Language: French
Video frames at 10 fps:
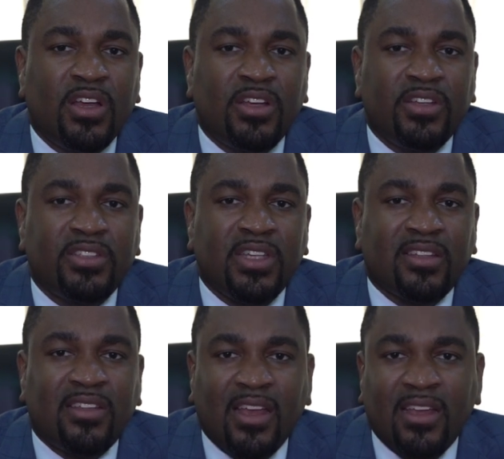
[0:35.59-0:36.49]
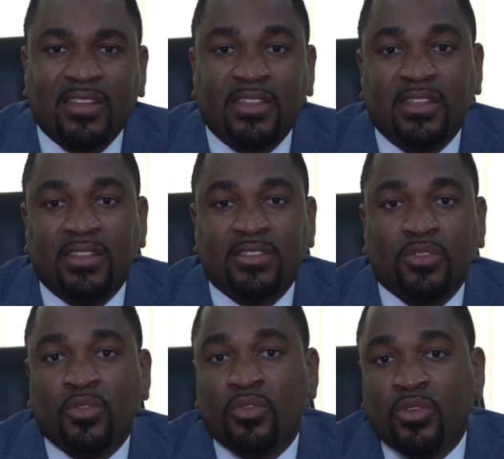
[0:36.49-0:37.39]
euh, certains qui
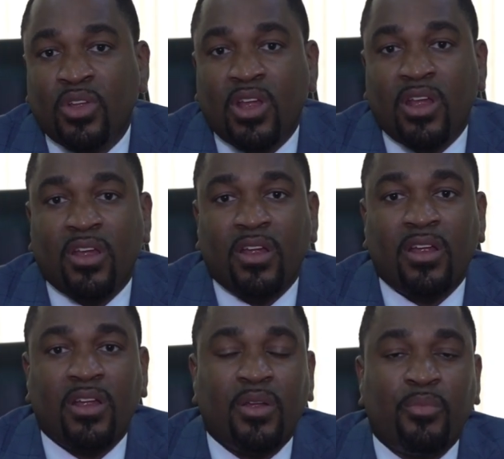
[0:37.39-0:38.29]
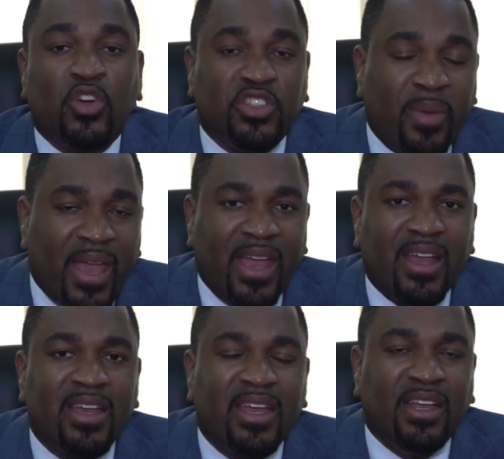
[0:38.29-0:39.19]
sont euh,
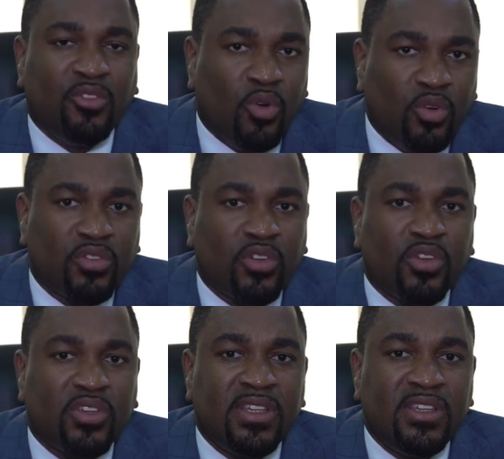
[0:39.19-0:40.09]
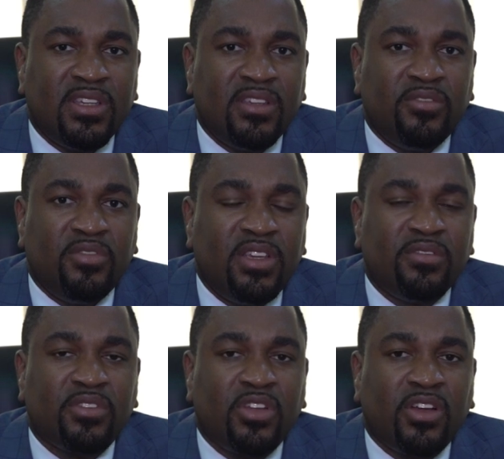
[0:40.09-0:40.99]
prospères et d'autres qui
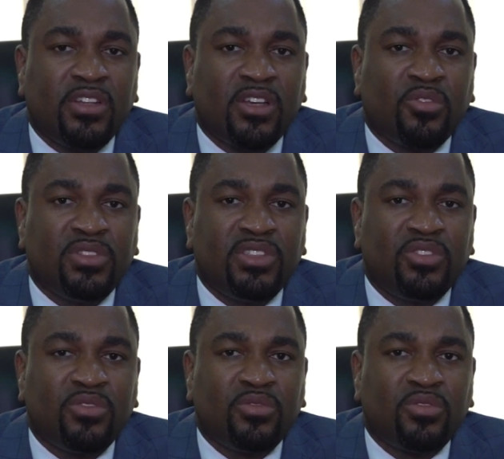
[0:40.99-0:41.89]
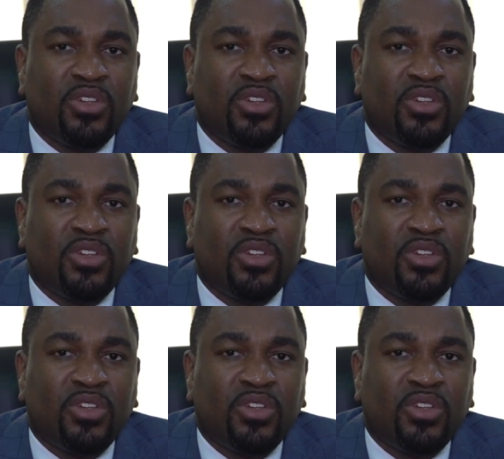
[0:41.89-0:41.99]
vivent dans des conditions